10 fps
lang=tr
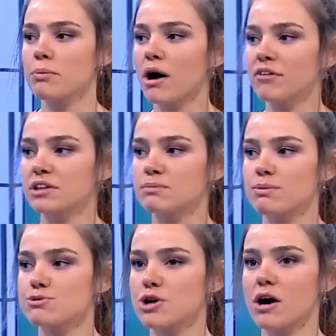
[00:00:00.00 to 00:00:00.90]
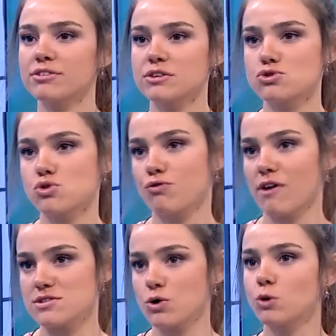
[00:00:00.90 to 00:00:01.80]
son bir haftada, bir buçuk haftadır
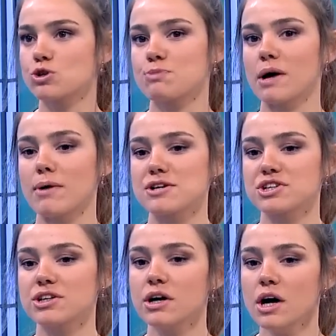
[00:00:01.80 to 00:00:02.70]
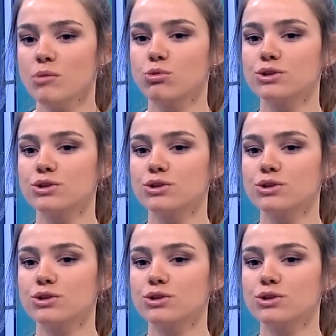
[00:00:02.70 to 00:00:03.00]
çok fazla konuşmaya başladık.